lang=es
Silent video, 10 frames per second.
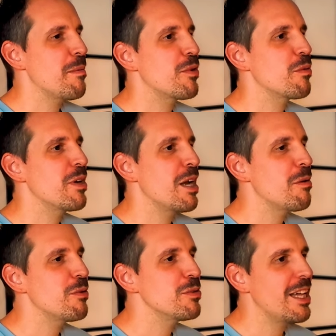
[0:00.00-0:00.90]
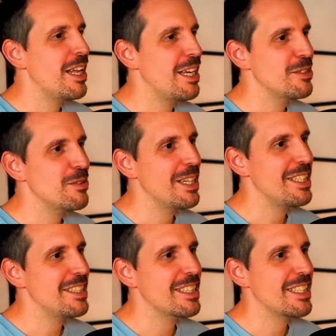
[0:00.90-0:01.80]
por buena voluntad de las
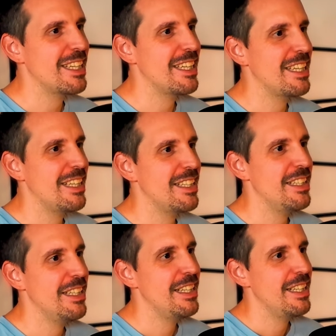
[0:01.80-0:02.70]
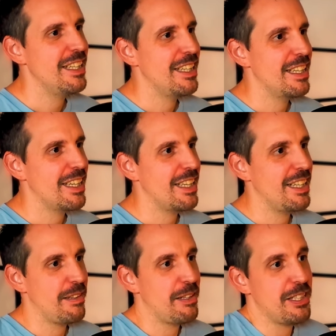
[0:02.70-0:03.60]
newsletters que,
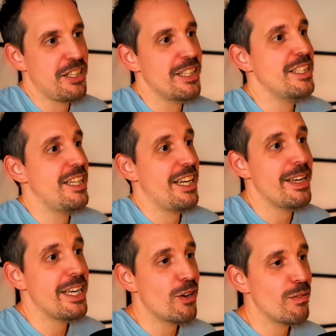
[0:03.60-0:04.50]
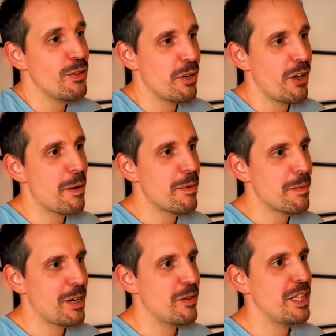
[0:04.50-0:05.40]
es decir, si tiene que venir configurado en la
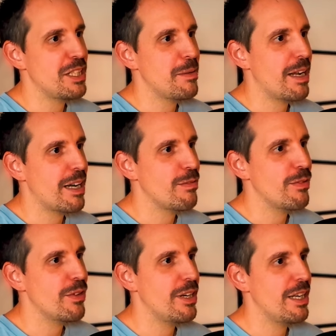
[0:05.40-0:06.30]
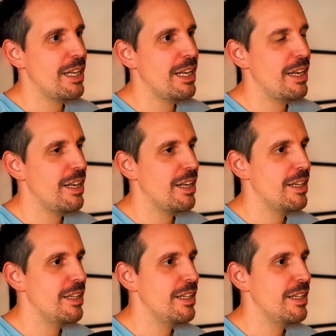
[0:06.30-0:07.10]
propia newsletter para que funcione el,